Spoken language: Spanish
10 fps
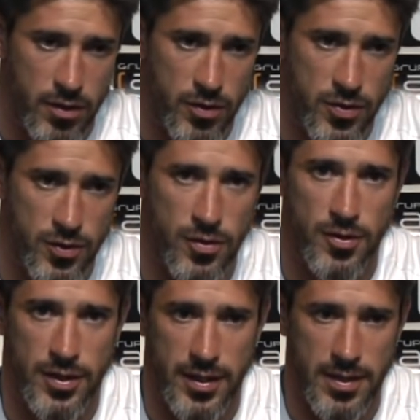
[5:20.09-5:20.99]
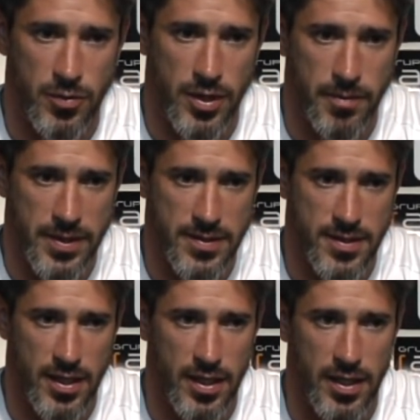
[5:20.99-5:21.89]
Nosotros lo que tenemos que
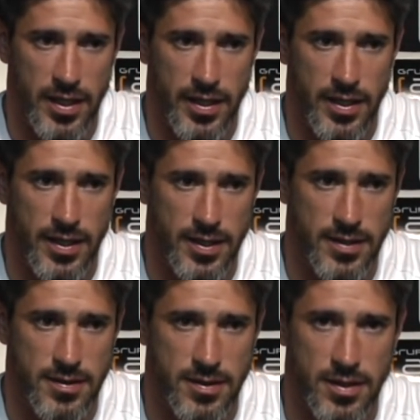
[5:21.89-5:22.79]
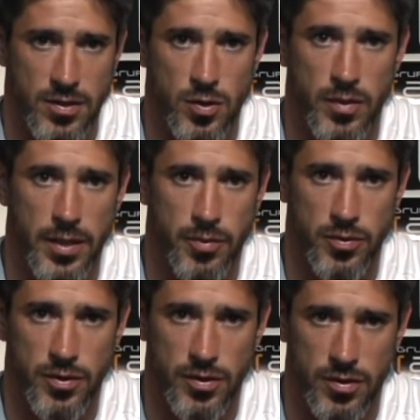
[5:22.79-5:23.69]
pensar es en sumar
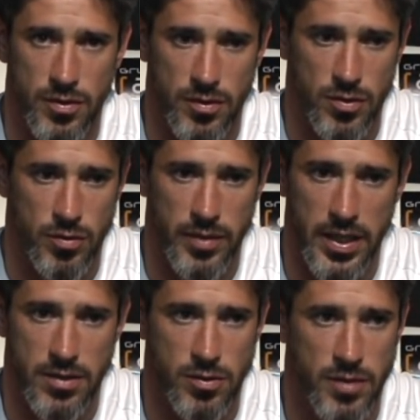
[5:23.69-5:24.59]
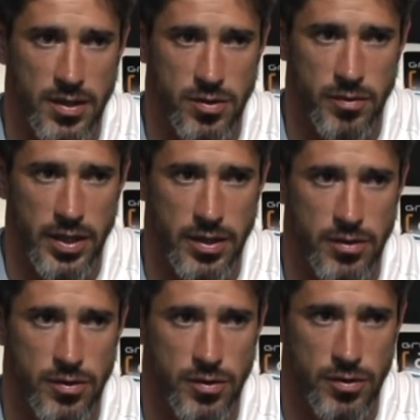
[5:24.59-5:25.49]
puntos, sumar, sumar, sumar y
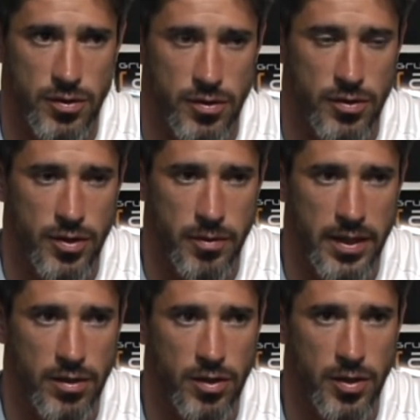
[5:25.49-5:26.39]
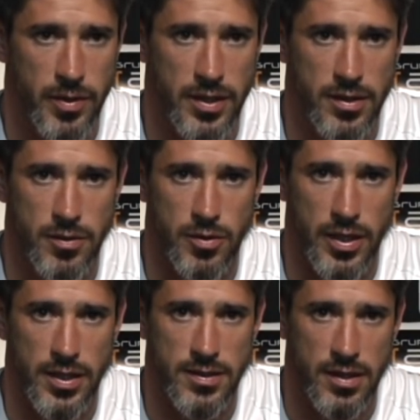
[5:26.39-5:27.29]
no, no desviarnos del objetivo
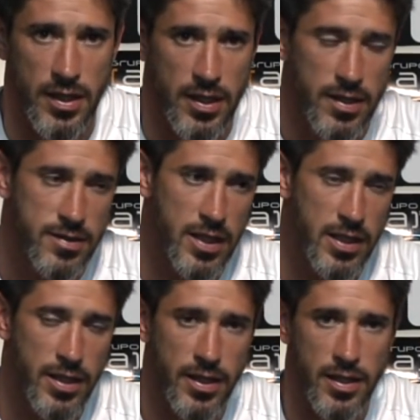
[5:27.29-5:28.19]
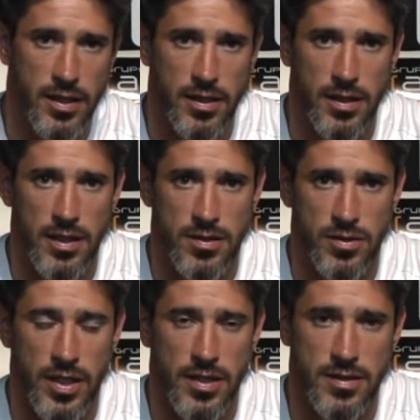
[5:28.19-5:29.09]
que es salir de, la
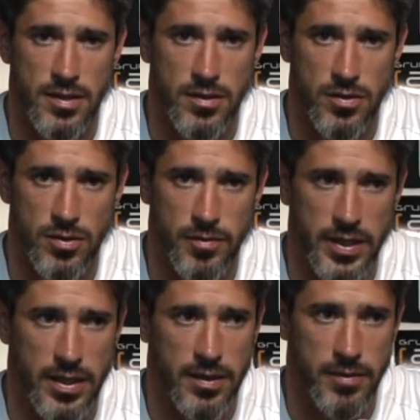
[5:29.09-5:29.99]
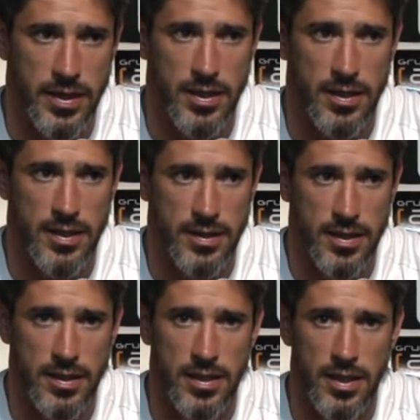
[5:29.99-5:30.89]
zona de descenso para, la
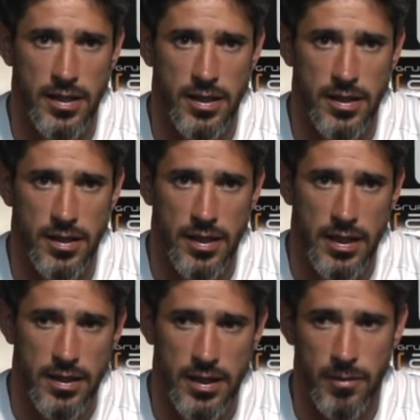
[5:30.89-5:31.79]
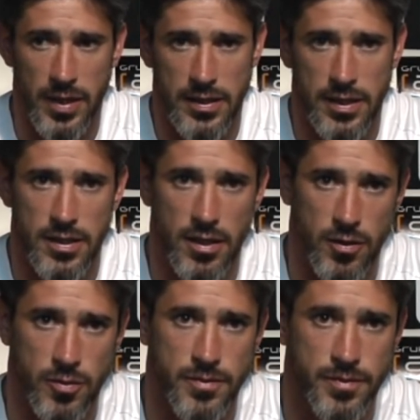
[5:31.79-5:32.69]
tranquilidad del plantel y del club.